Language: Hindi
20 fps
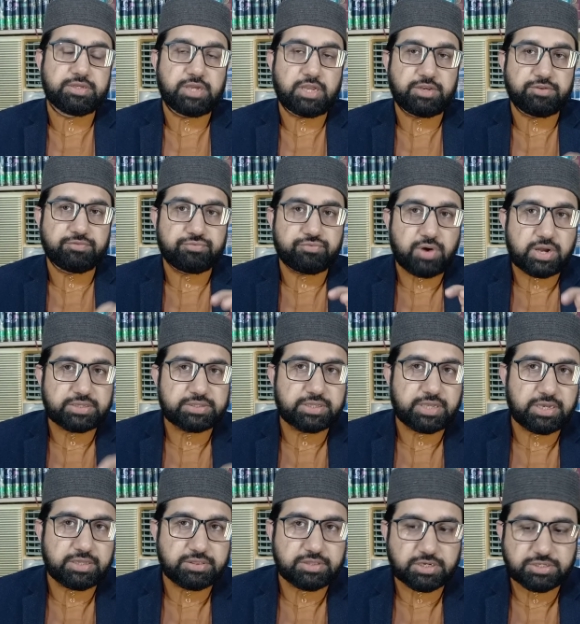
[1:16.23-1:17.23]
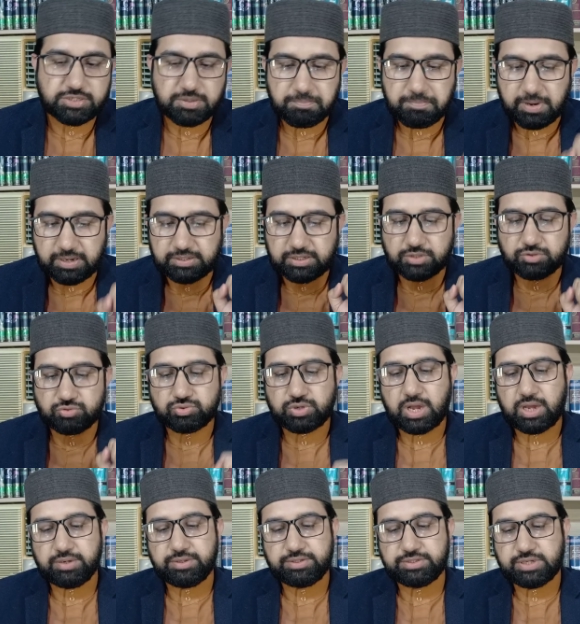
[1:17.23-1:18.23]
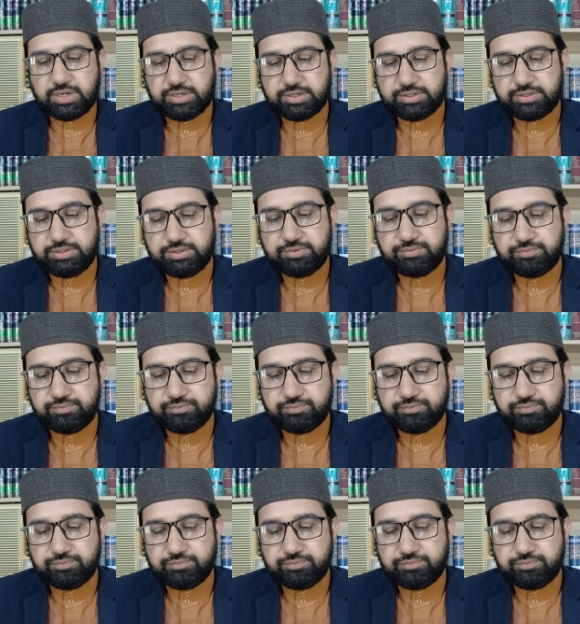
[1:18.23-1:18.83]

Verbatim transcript: यानी वक्त के अंदर से बरकत उठा ली जाएगी